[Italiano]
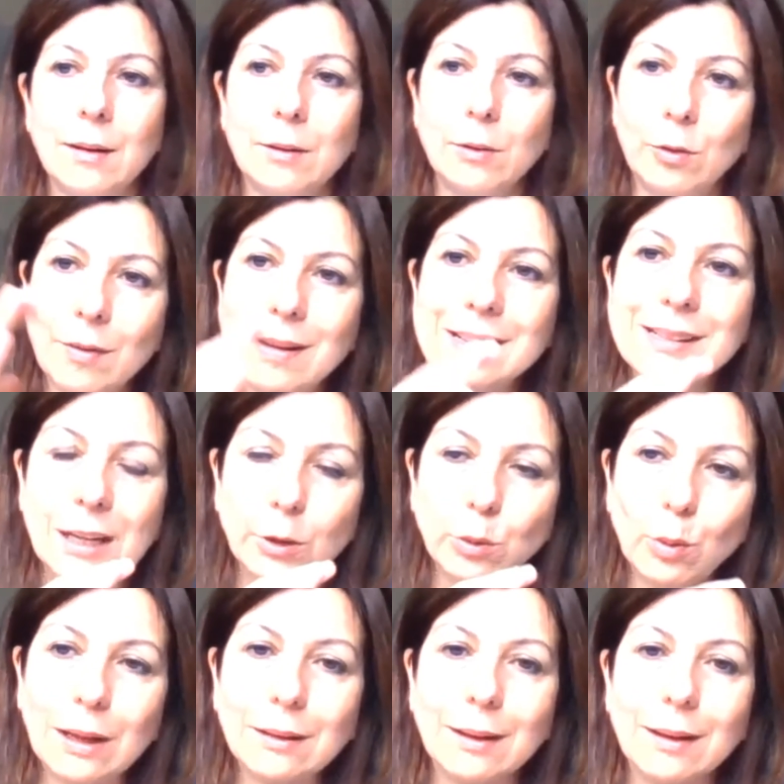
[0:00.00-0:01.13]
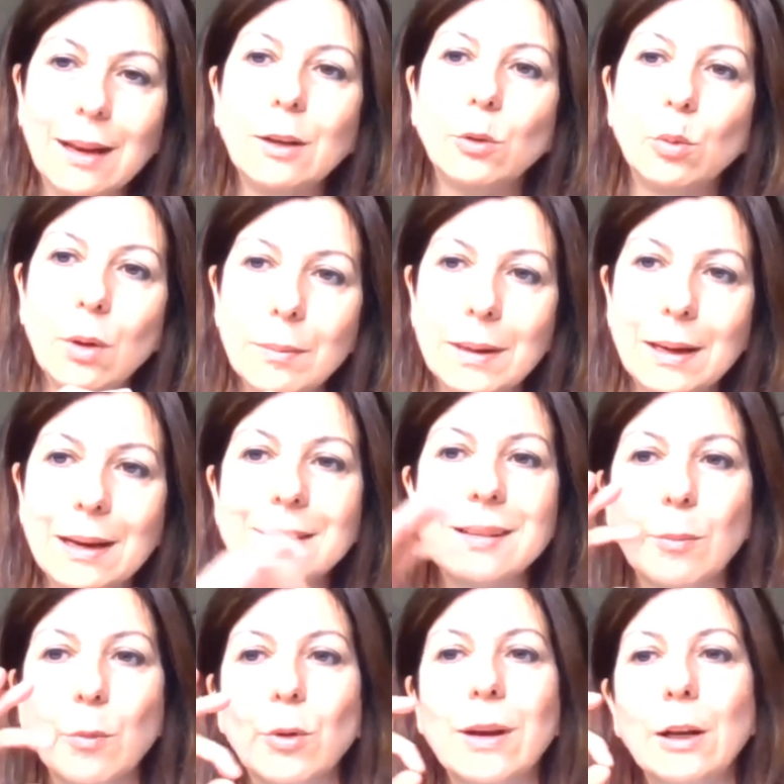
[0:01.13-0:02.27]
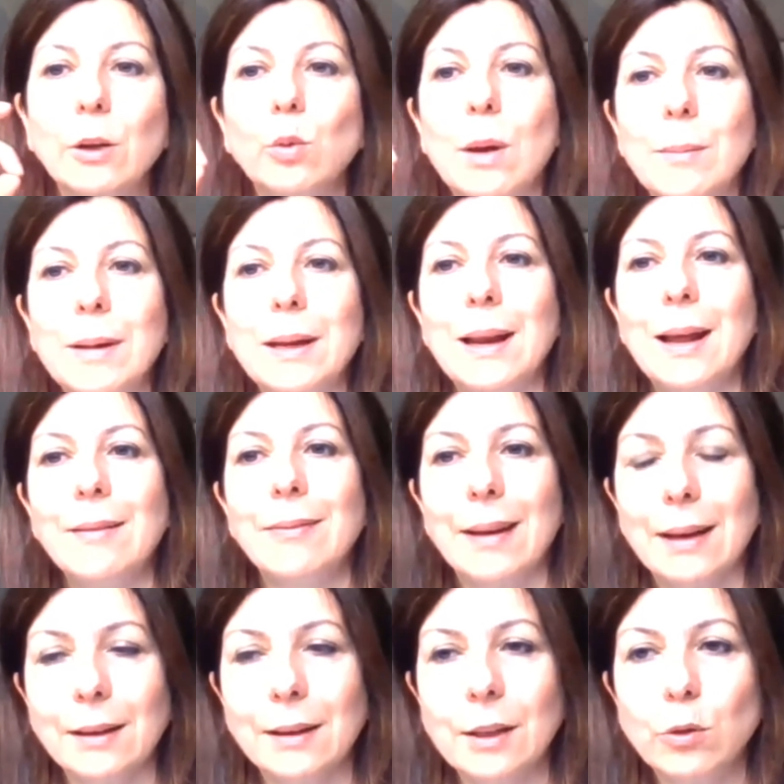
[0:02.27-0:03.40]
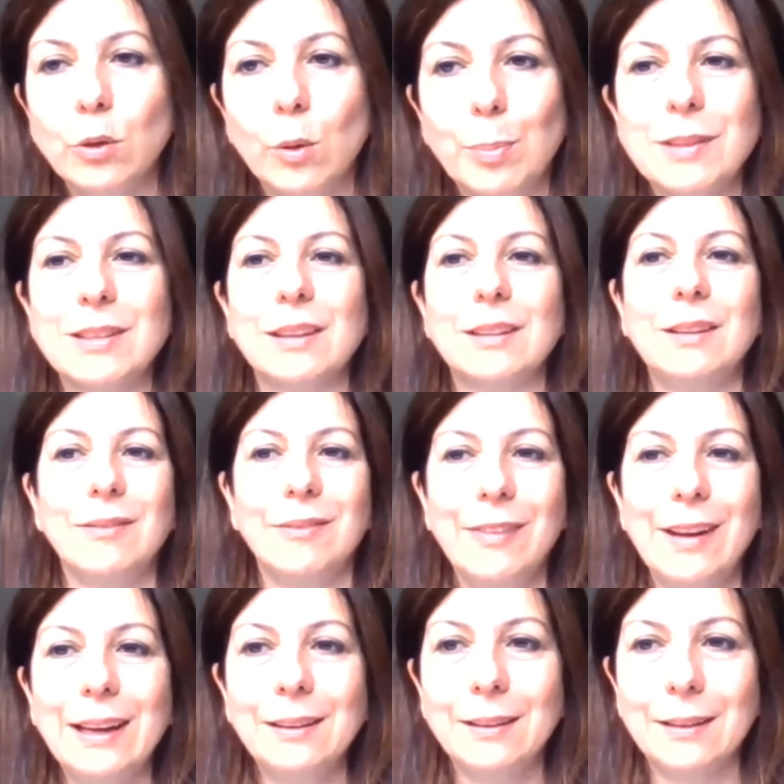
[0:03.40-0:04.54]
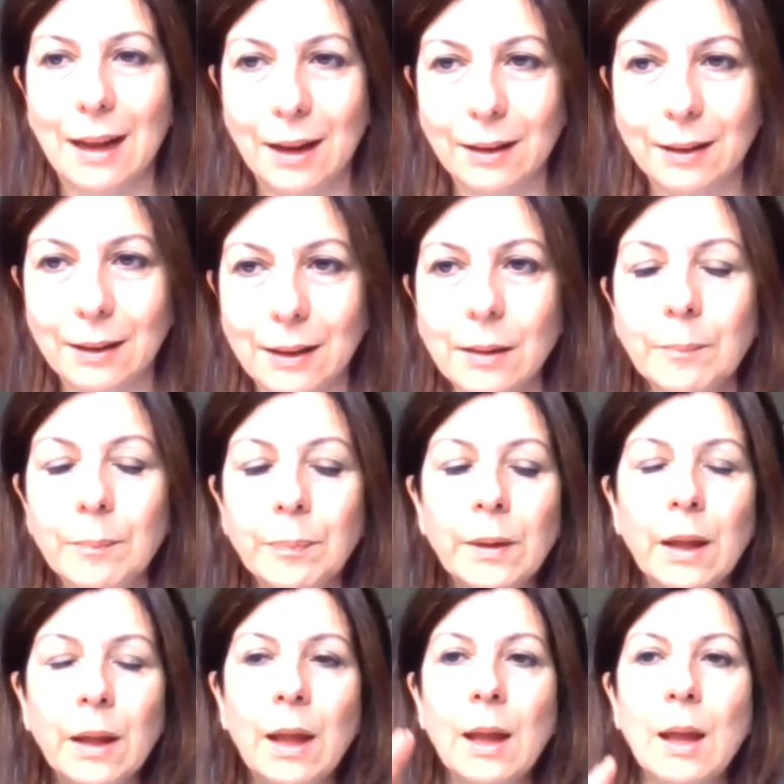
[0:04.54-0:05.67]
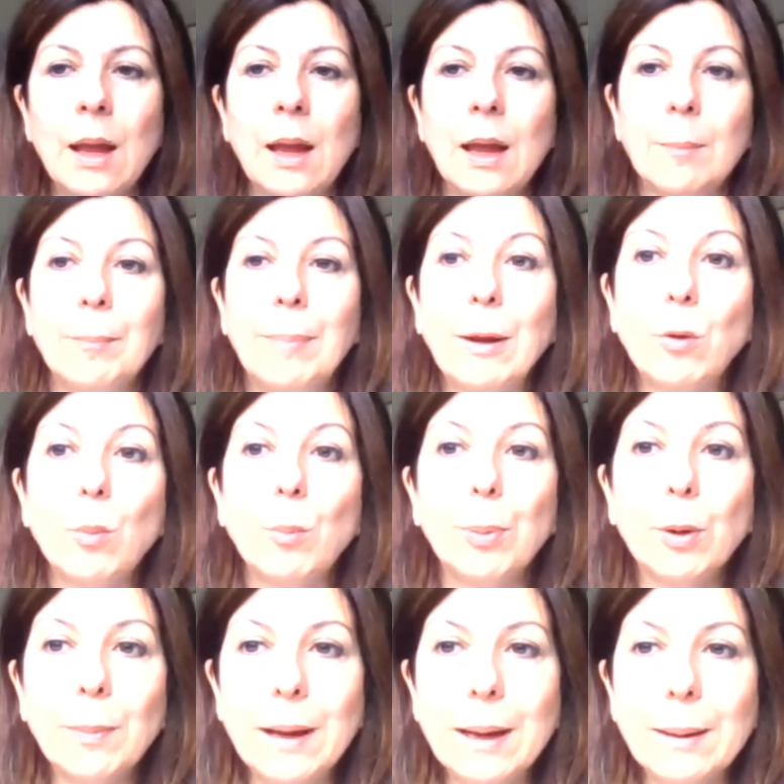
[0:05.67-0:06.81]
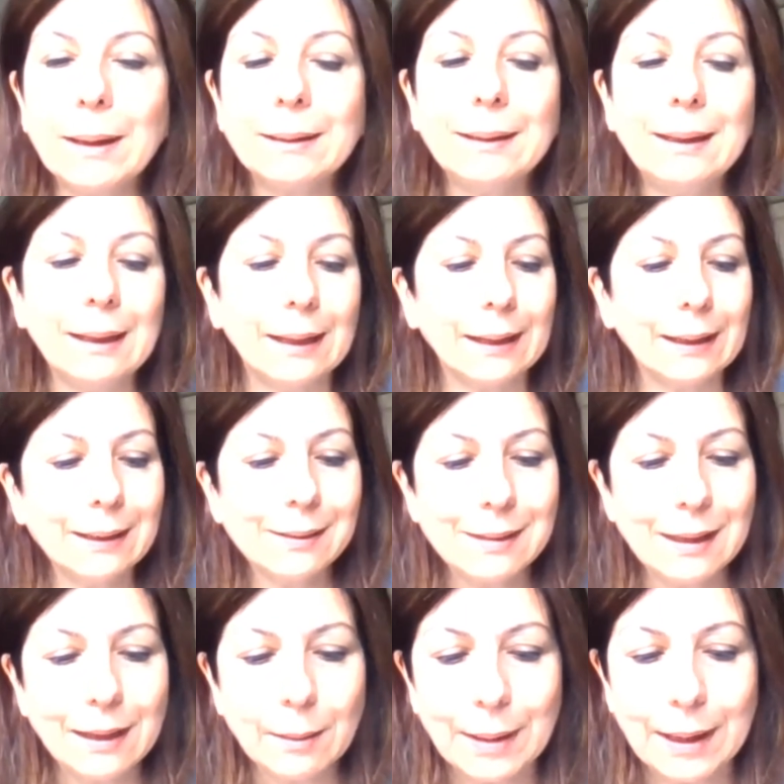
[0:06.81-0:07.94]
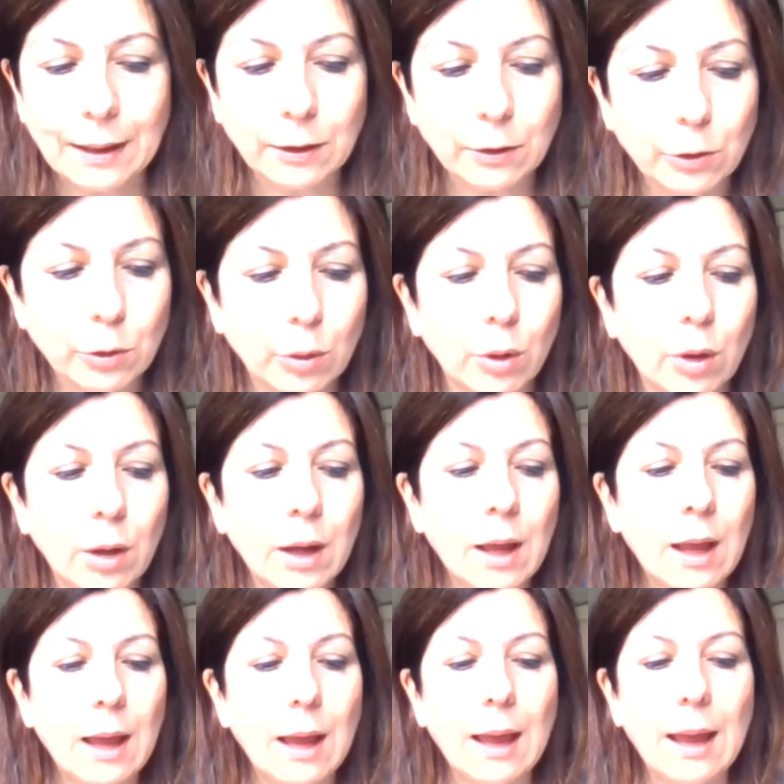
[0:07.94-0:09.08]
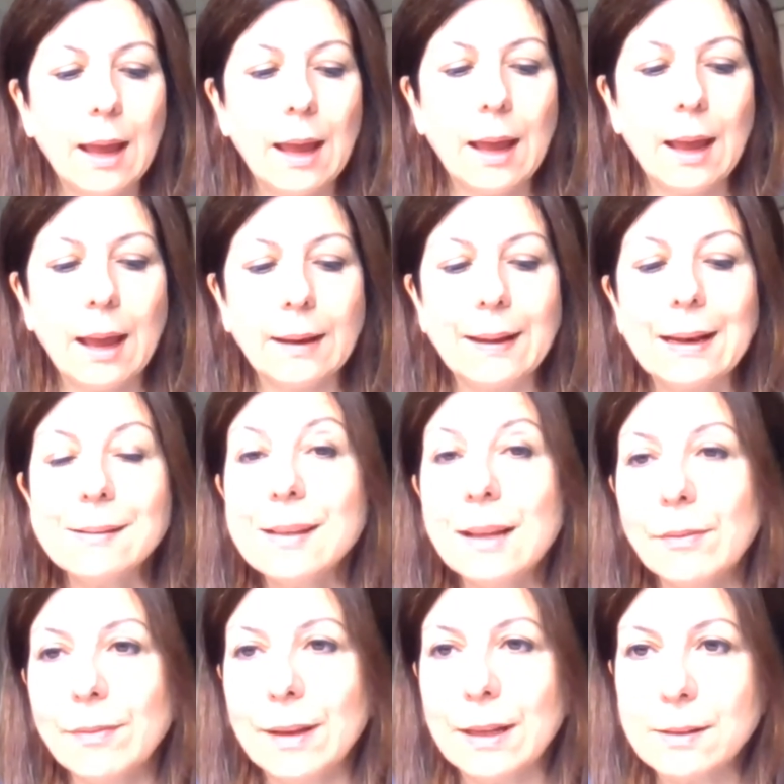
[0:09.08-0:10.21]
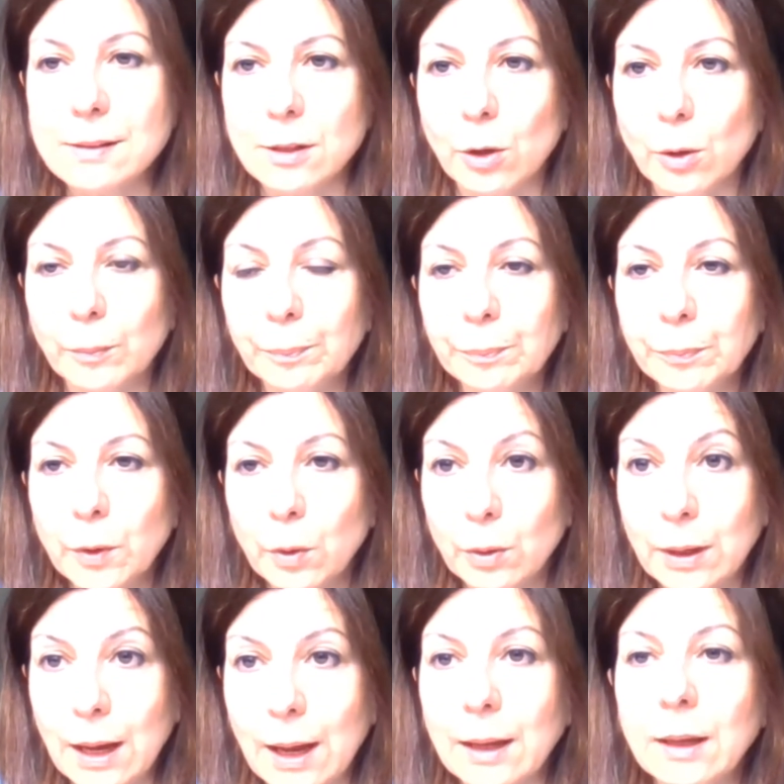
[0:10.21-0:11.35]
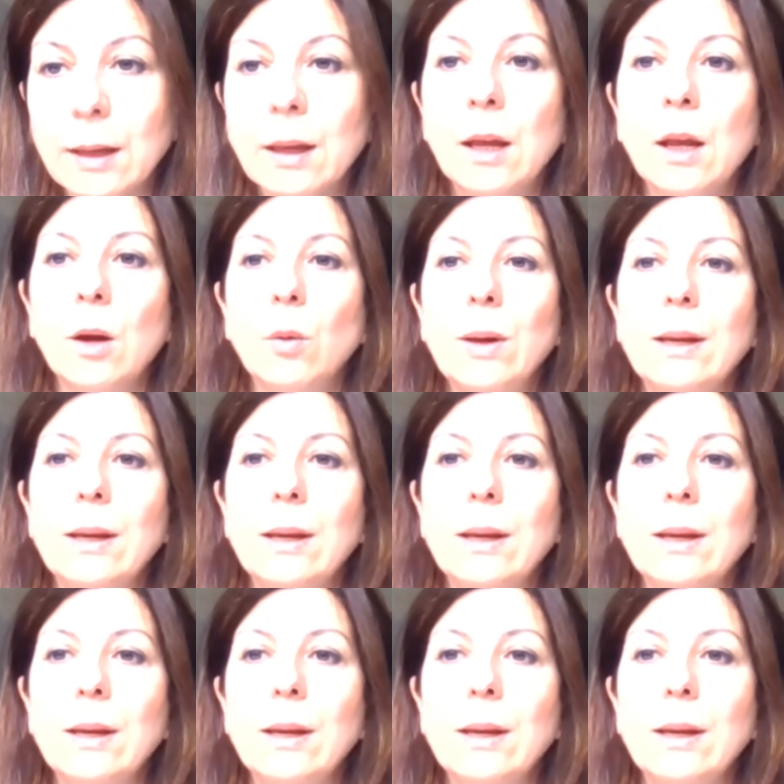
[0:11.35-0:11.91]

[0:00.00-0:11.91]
doveva essere attuata nel 2000, siamo nel 2020, sono passati 20 anni per un problema di risanamento eh, del servizio, ok?